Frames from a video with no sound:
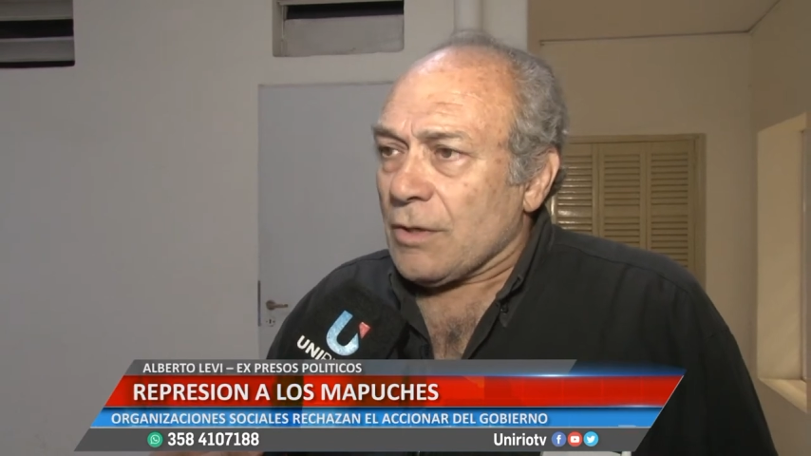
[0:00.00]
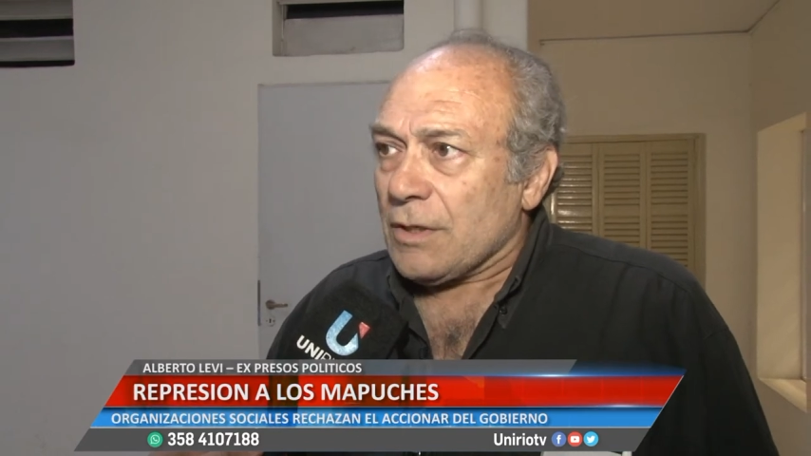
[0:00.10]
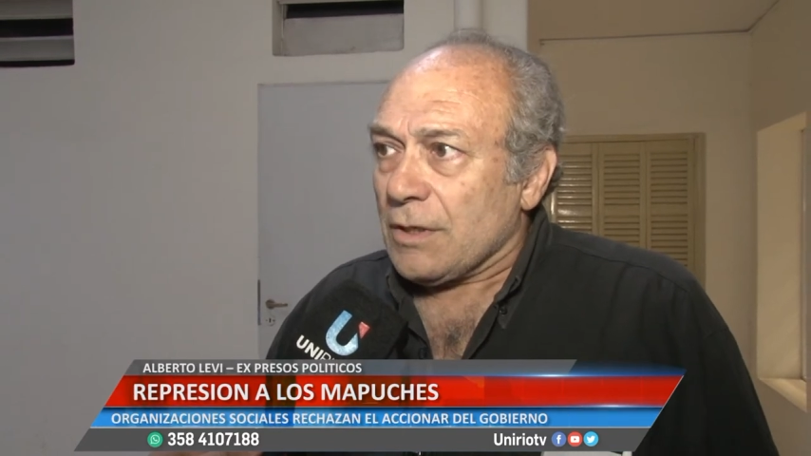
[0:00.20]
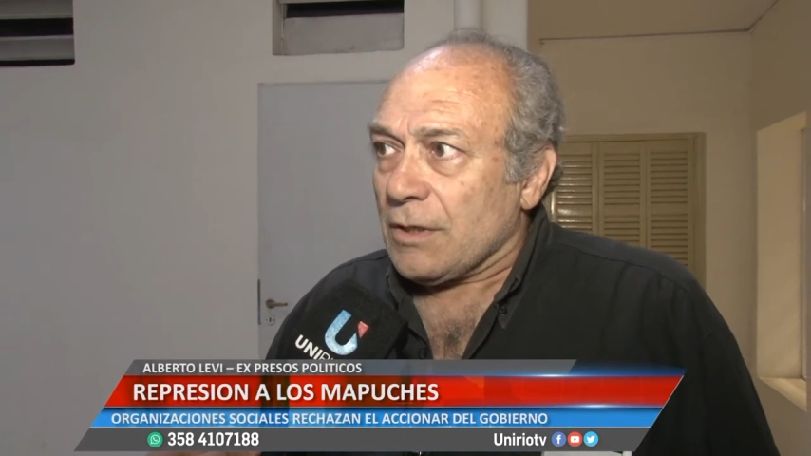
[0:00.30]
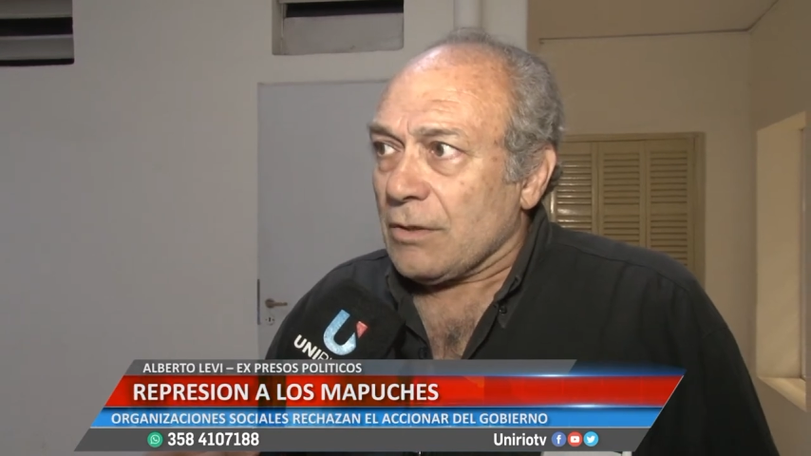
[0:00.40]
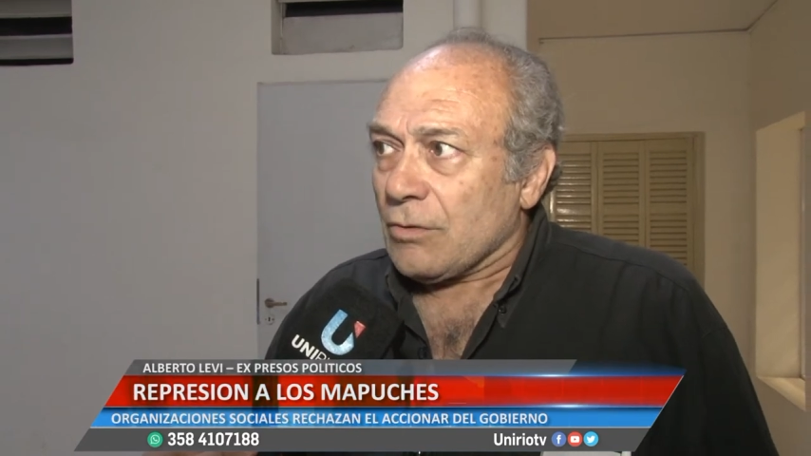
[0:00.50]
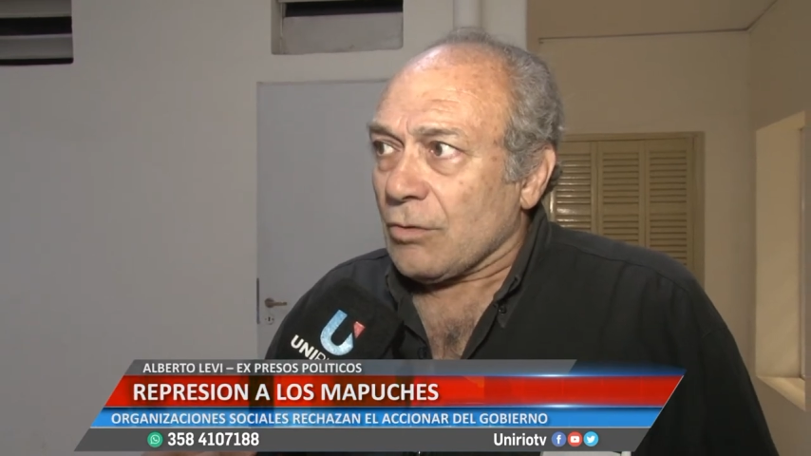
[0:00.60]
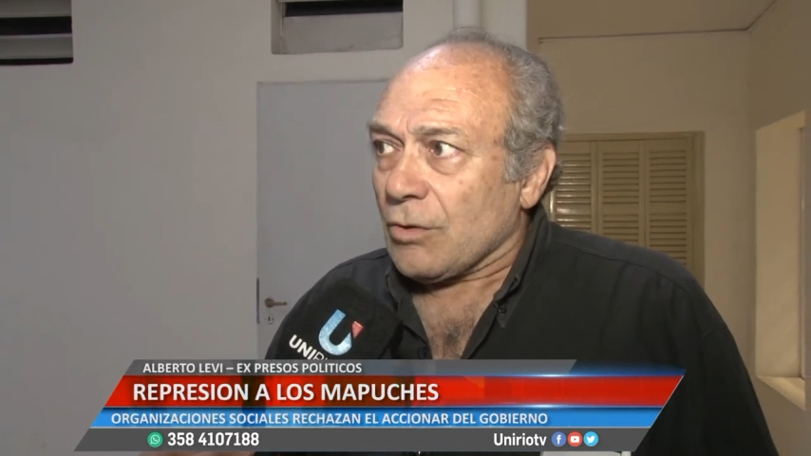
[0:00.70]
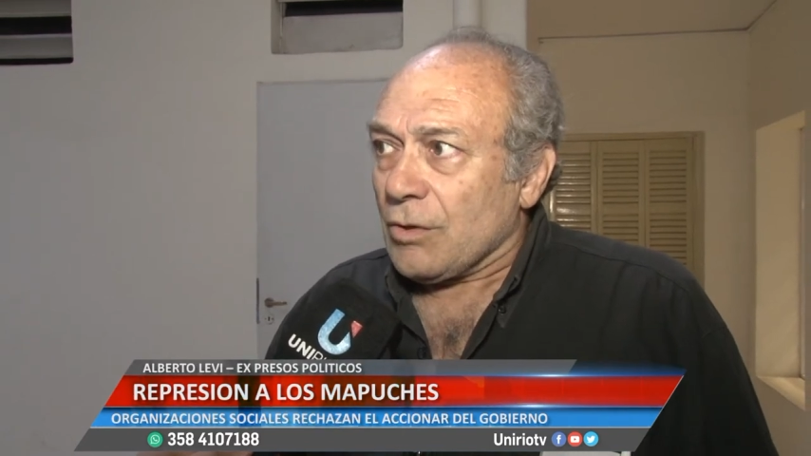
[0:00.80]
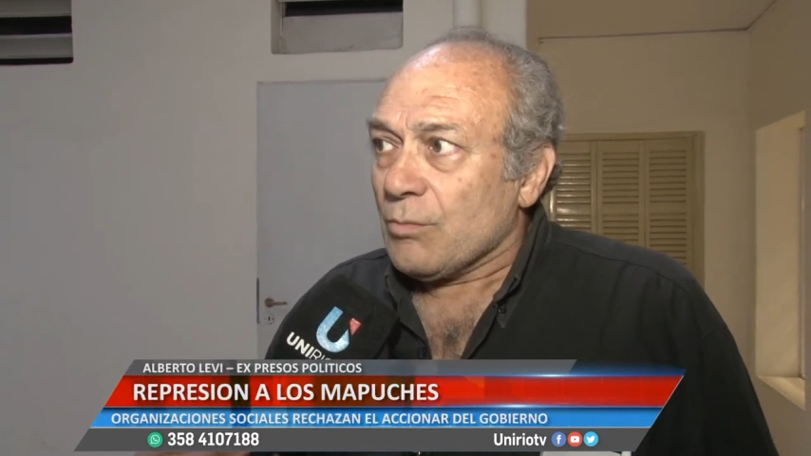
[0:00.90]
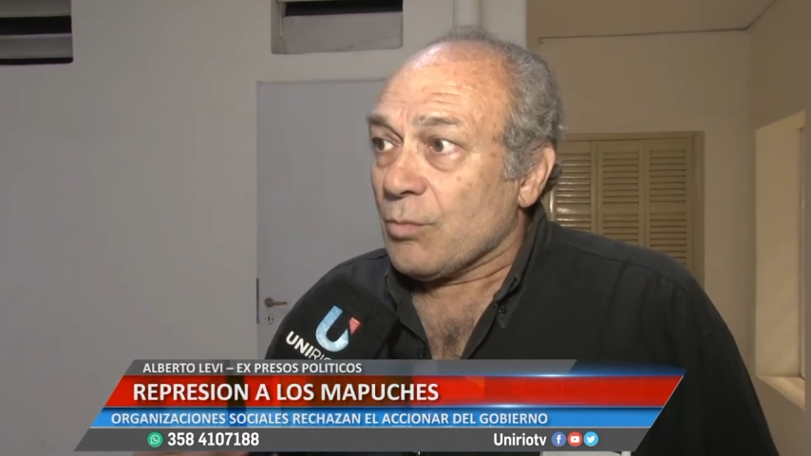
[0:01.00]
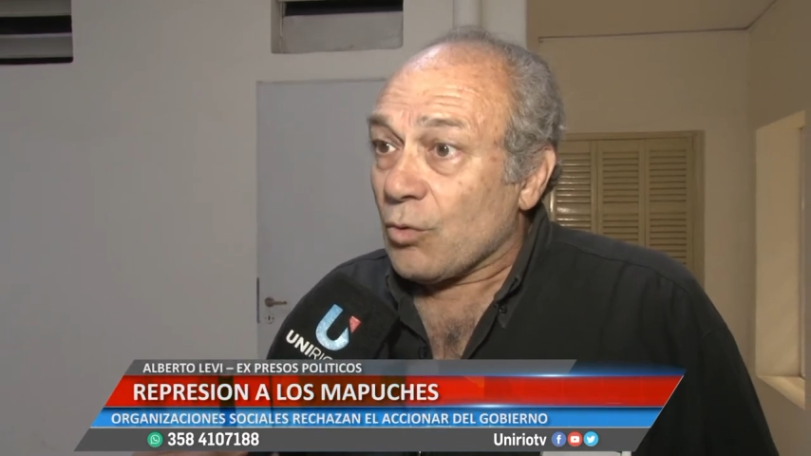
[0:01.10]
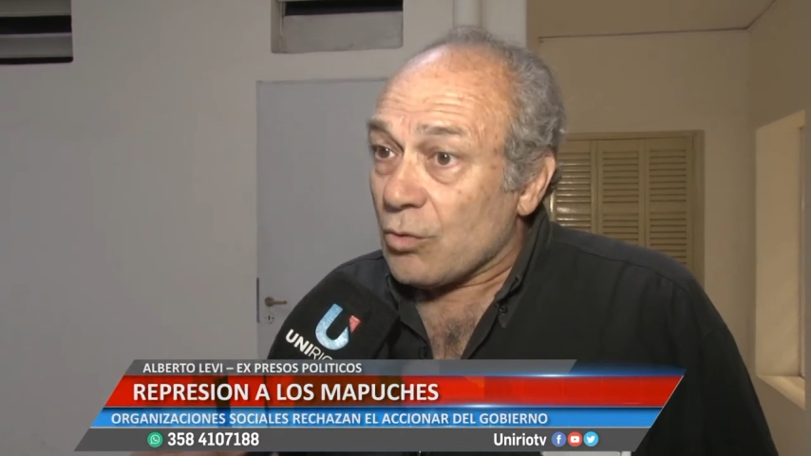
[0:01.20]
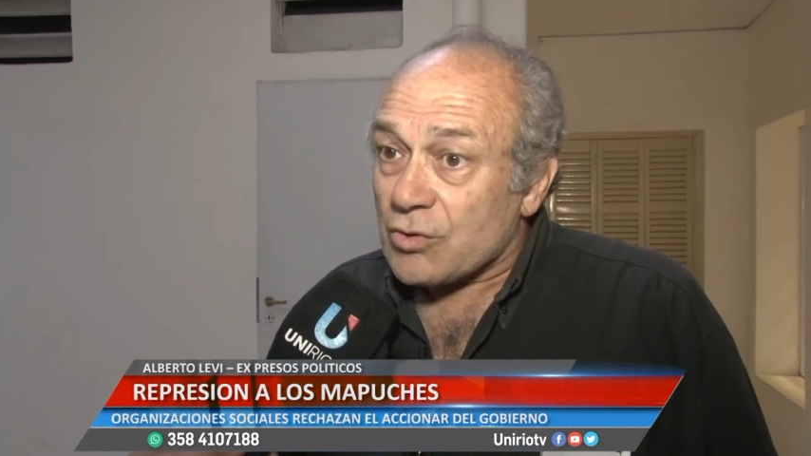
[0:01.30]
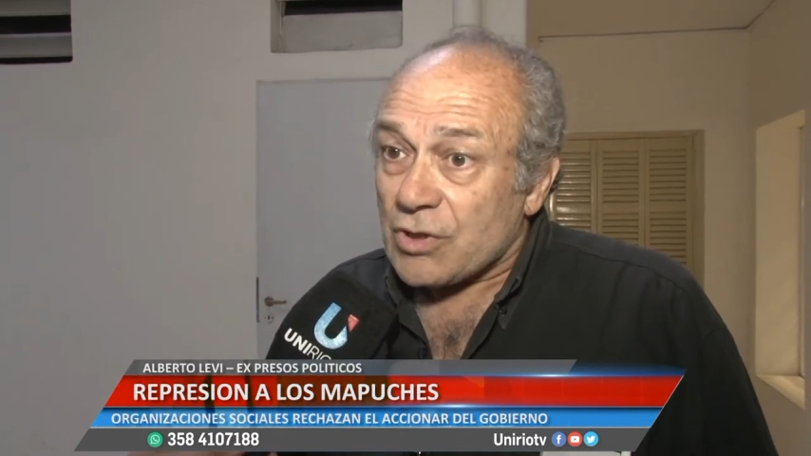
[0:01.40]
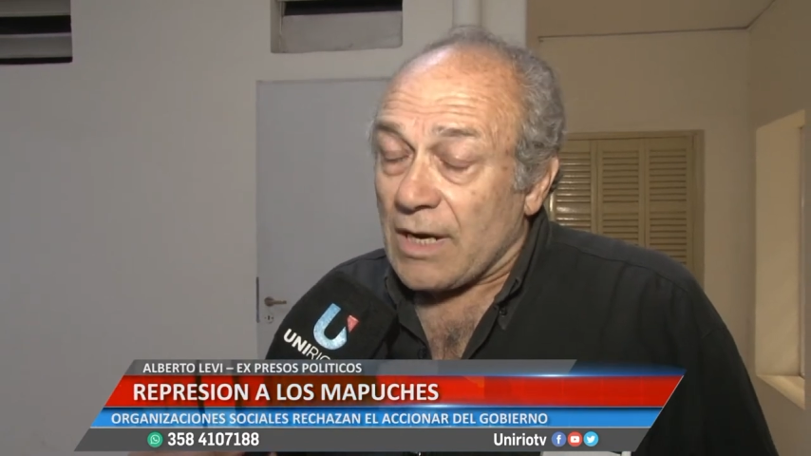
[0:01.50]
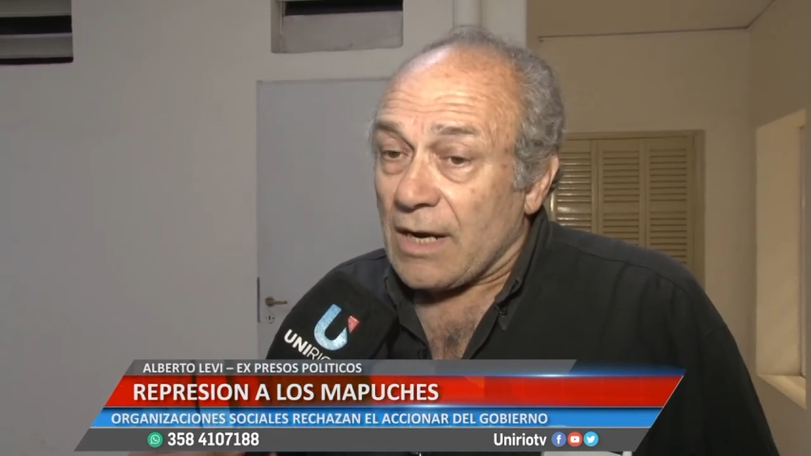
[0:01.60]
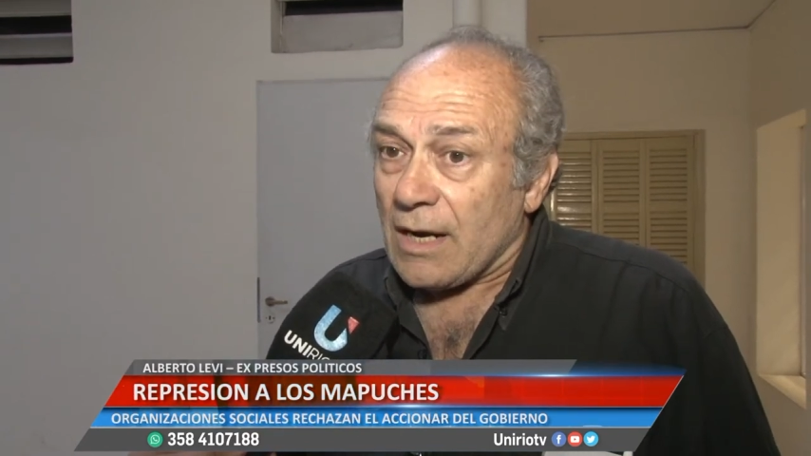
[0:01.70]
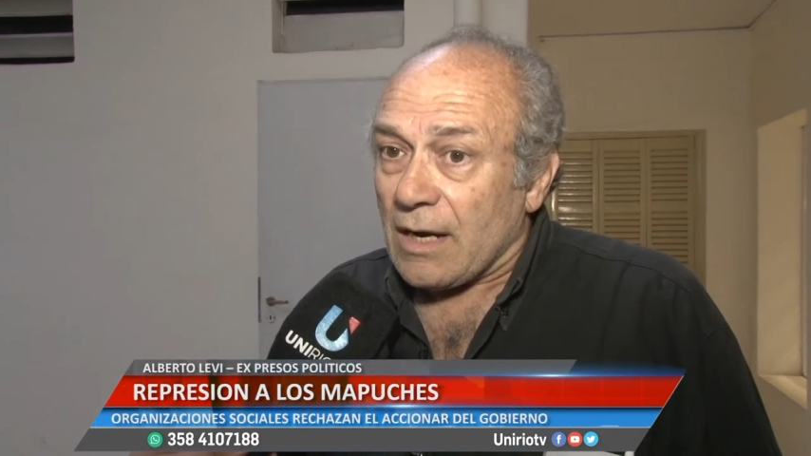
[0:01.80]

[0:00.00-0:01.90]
y nos impulsa